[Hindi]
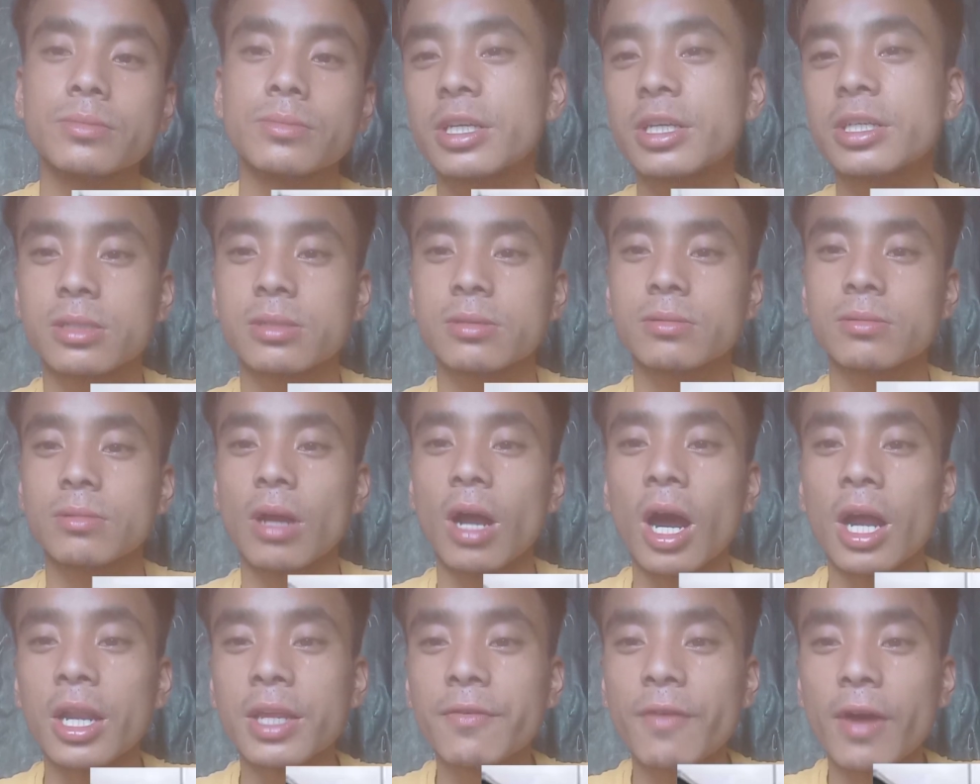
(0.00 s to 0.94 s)
किस
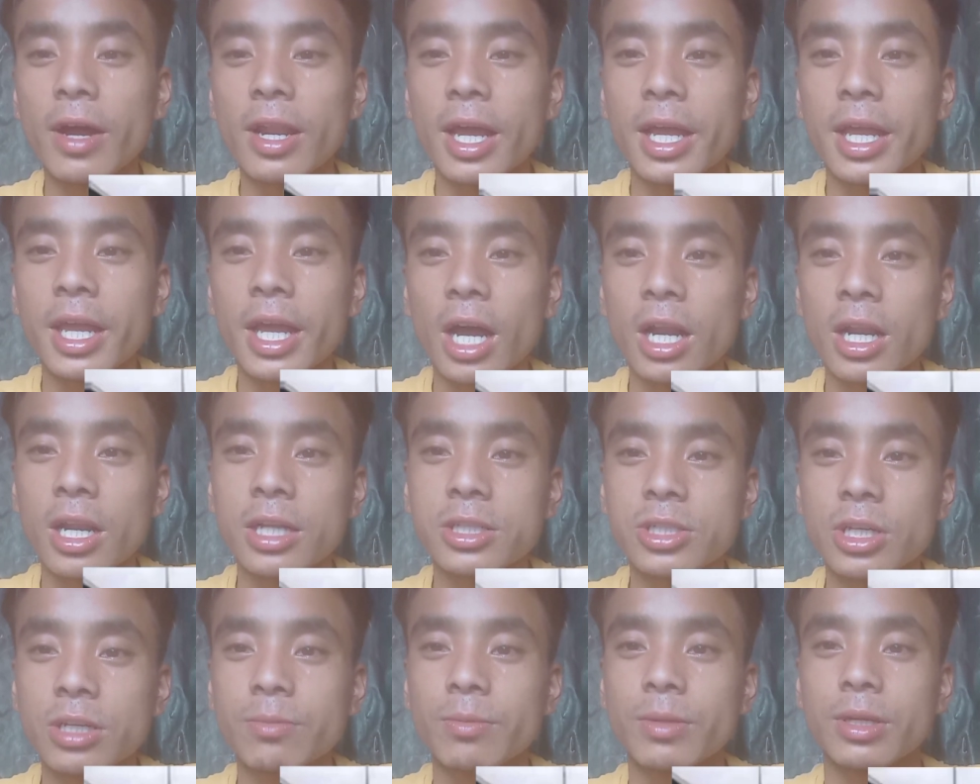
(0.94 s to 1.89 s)
आने वाला है
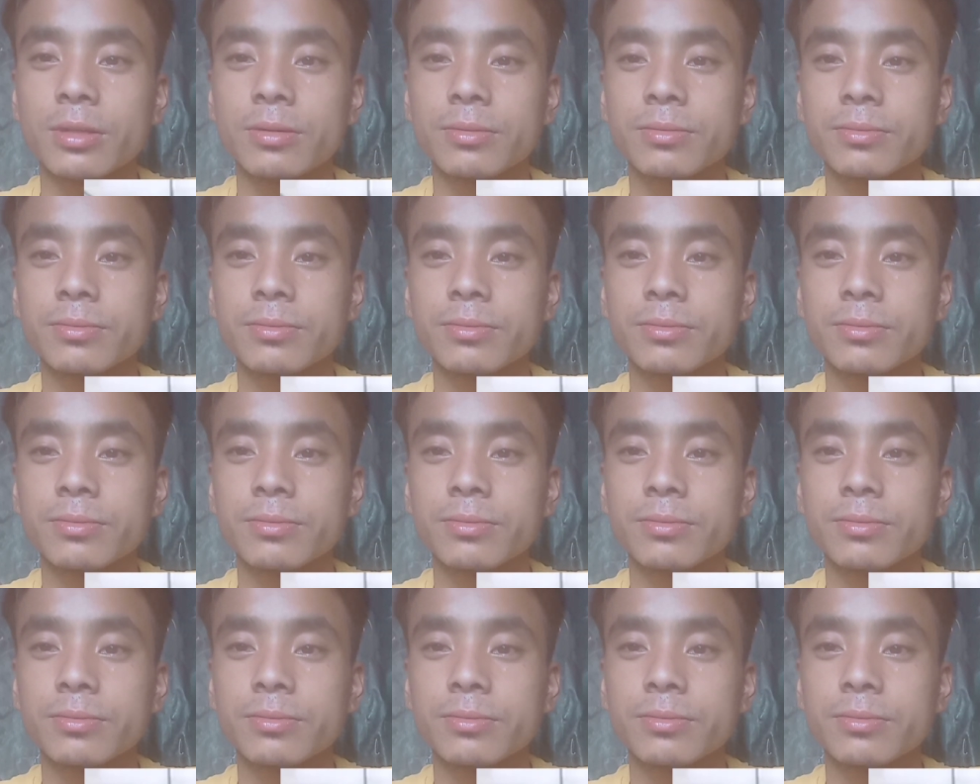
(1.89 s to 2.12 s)
अरुणाचल में